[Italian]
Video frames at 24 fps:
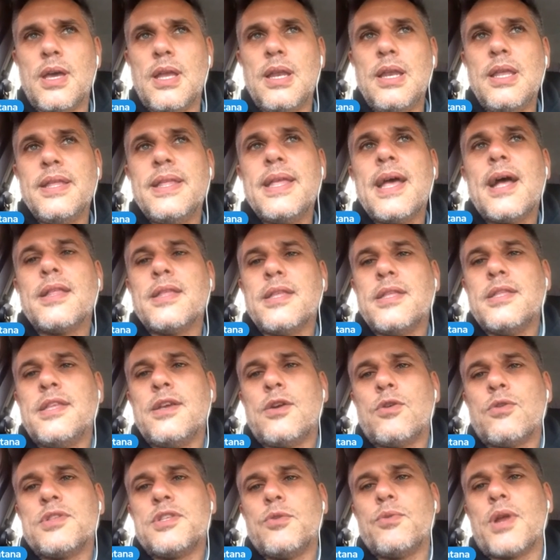e l'idea di, di,
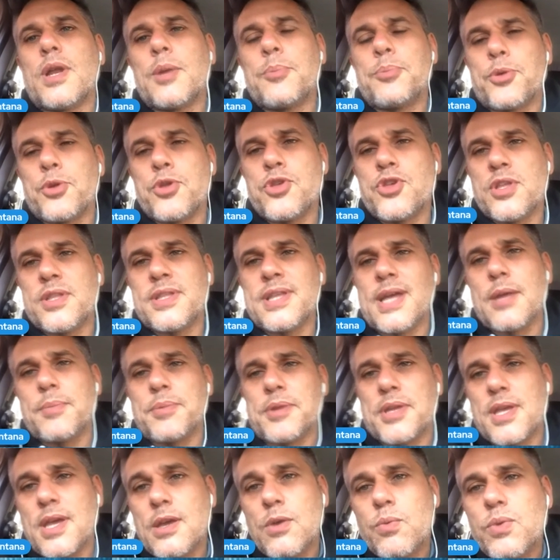continuare a progettare
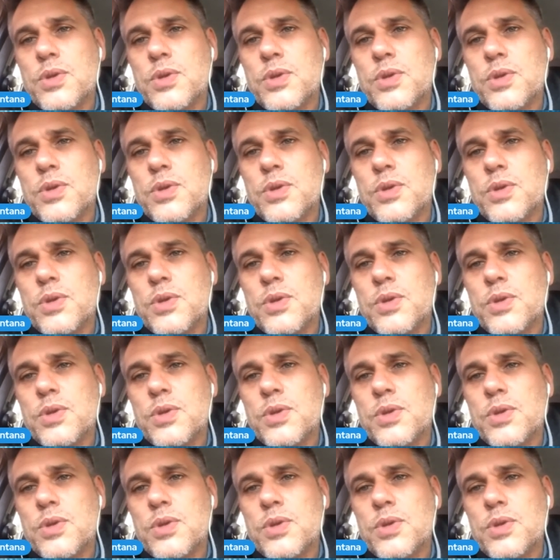perché in